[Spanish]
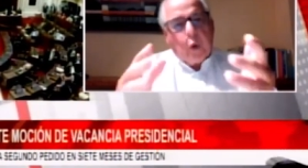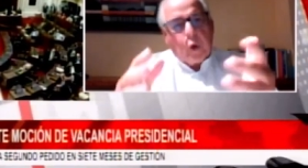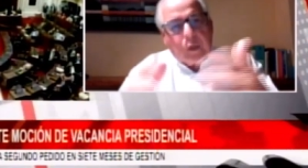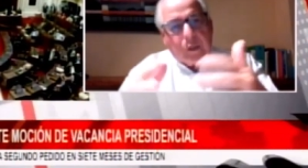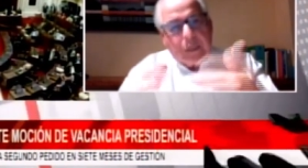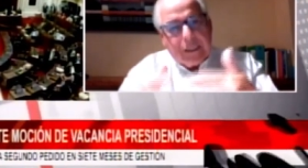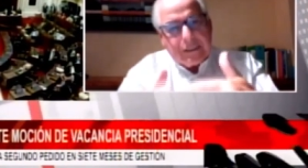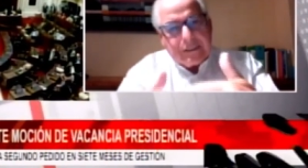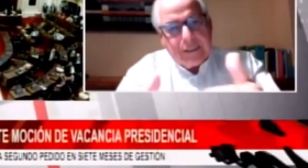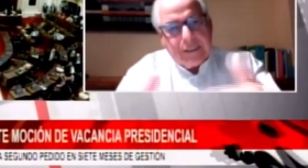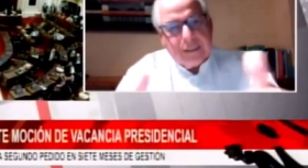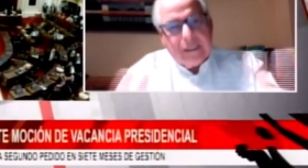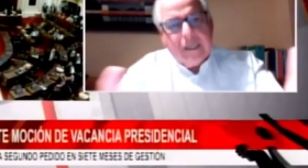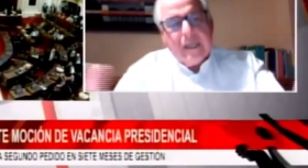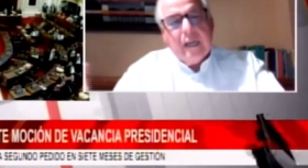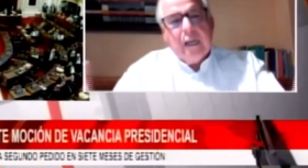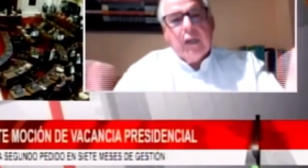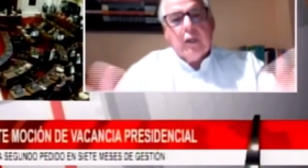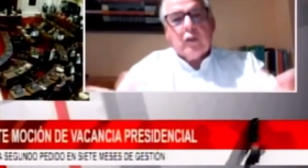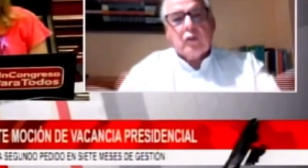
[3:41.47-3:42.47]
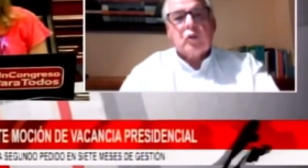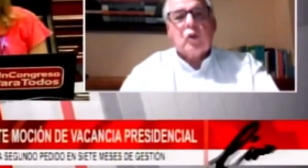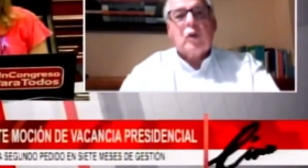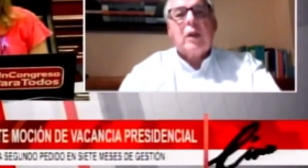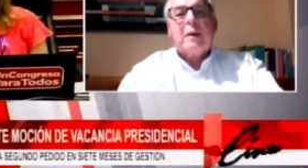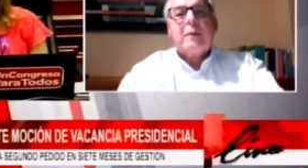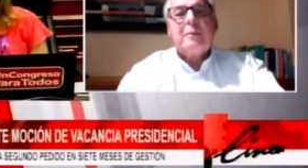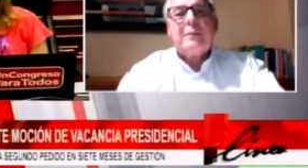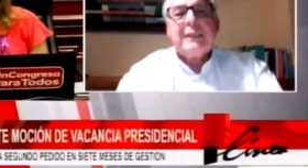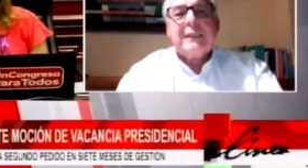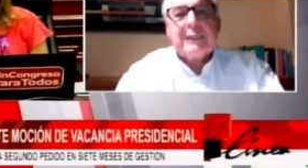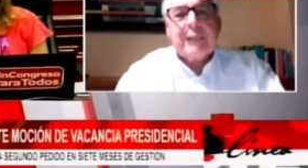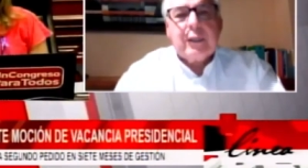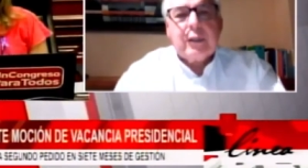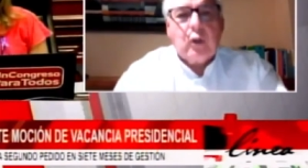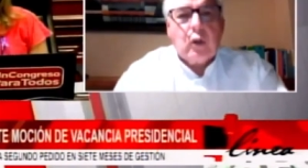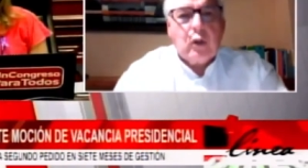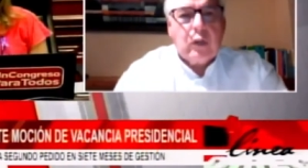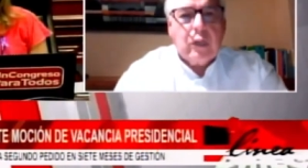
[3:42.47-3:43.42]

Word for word: por decir solamente